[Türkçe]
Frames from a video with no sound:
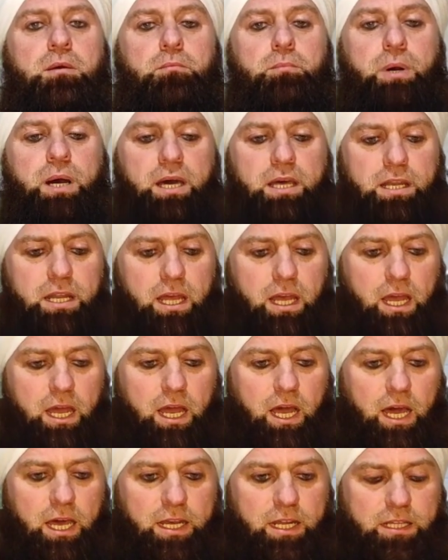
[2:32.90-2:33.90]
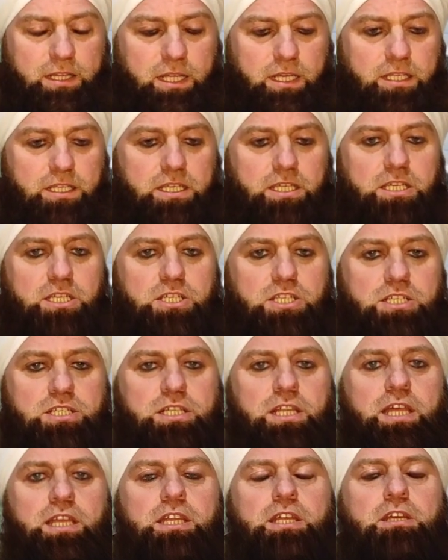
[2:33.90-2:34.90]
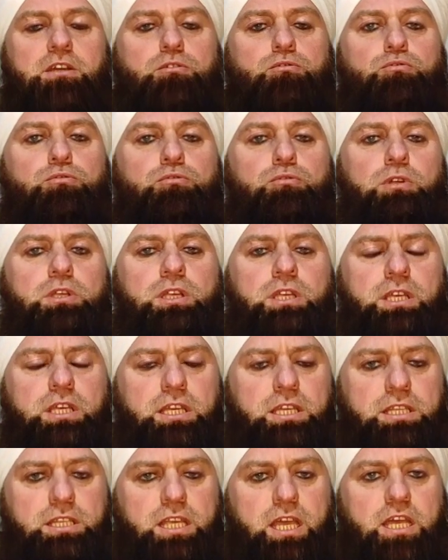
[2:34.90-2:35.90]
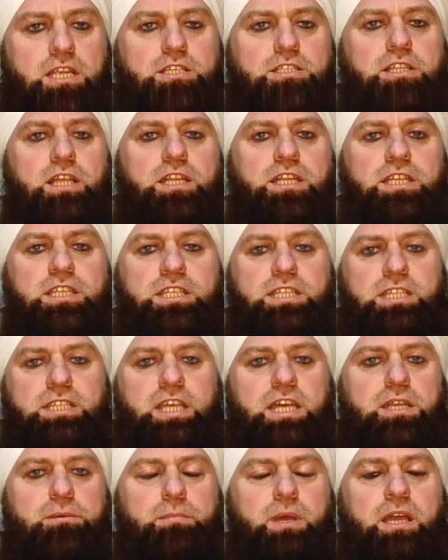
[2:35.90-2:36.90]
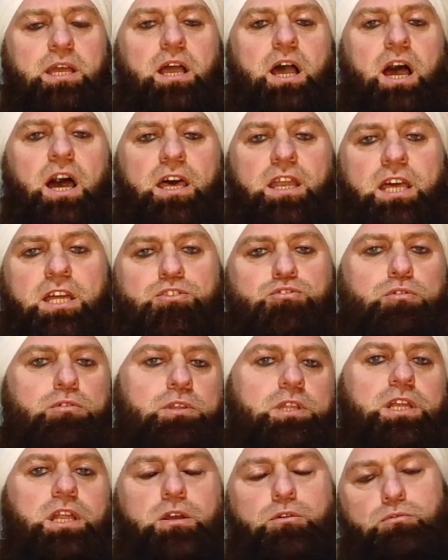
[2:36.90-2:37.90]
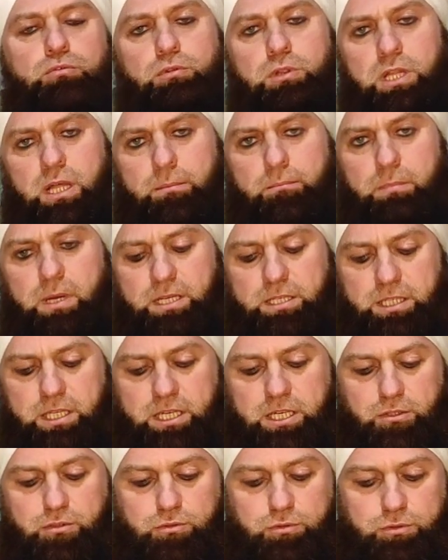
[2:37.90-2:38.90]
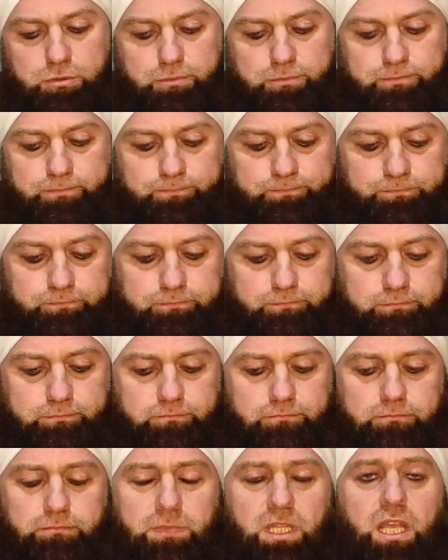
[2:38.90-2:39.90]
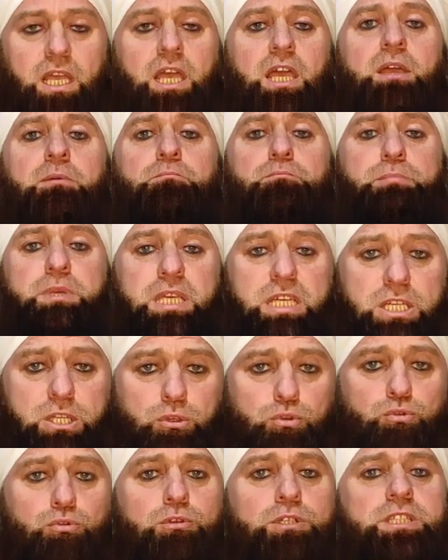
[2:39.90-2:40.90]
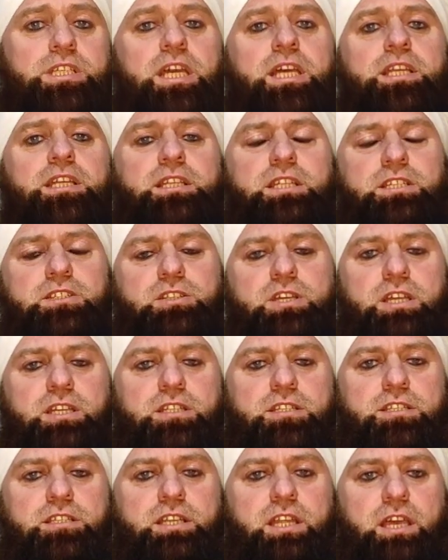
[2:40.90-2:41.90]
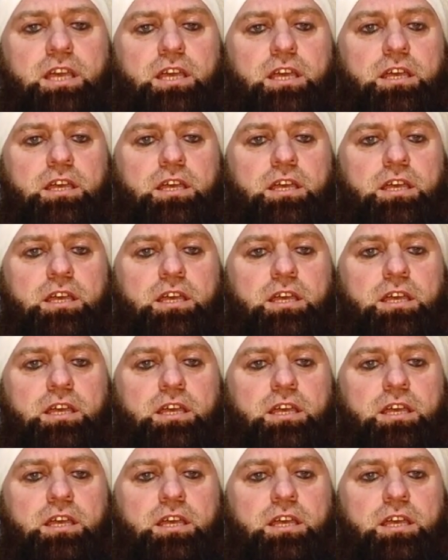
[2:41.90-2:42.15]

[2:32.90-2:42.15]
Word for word: Para aradaki işleri, ihtiyaçları gidermek aracı olarak kullanmak gerekiyor. Bir ülkenin içerisine